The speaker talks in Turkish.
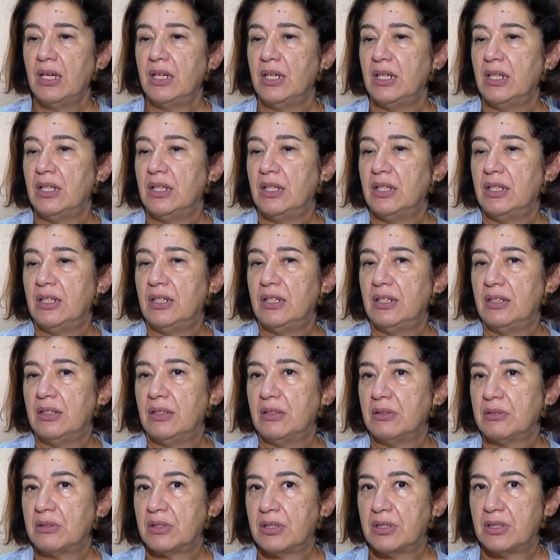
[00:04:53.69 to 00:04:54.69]
Ee,
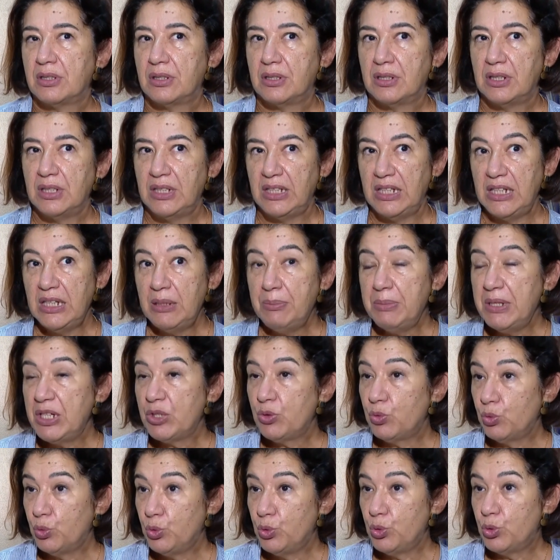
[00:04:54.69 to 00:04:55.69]
iyi
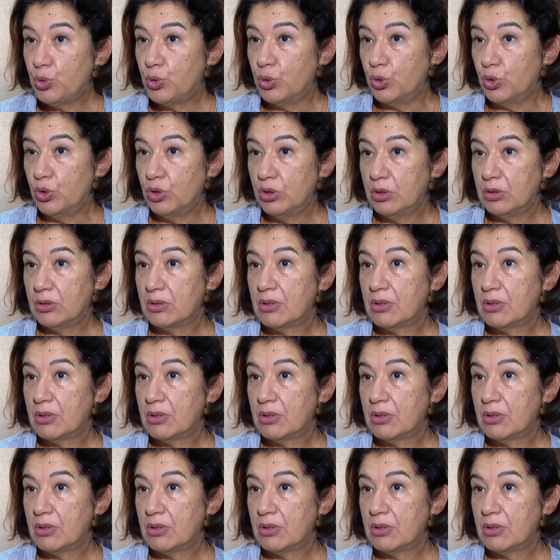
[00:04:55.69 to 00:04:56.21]
bir uyku,